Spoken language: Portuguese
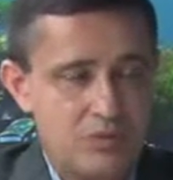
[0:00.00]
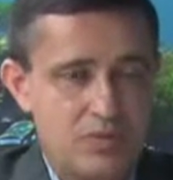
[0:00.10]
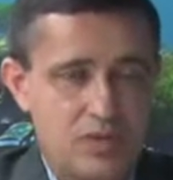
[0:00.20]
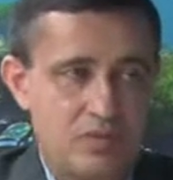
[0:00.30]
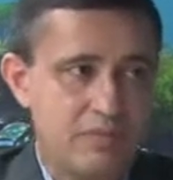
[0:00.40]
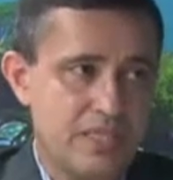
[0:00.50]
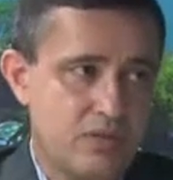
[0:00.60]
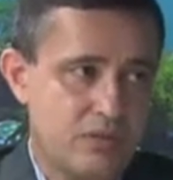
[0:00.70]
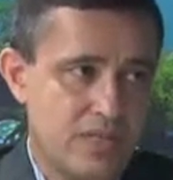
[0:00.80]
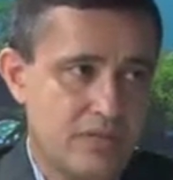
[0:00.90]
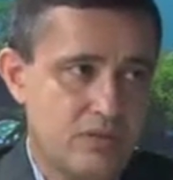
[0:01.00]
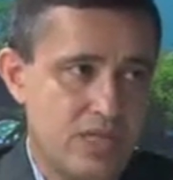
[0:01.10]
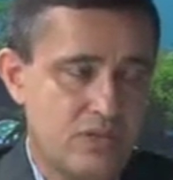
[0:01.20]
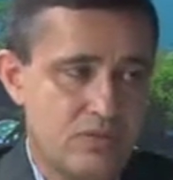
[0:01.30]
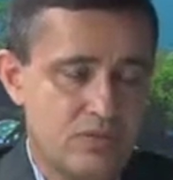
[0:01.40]
Porque, como eu mencionei, o
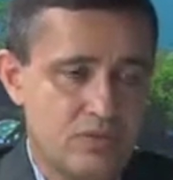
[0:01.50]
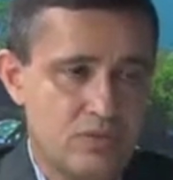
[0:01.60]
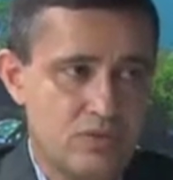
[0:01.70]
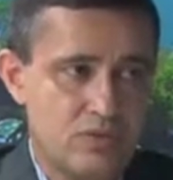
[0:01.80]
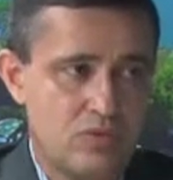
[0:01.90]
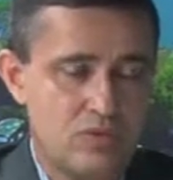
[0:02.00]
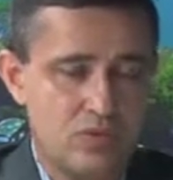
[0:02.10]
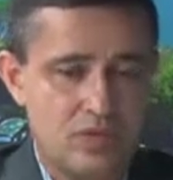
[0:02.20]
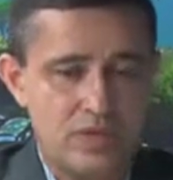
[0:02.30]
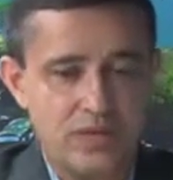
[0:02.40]
artigo, o, o,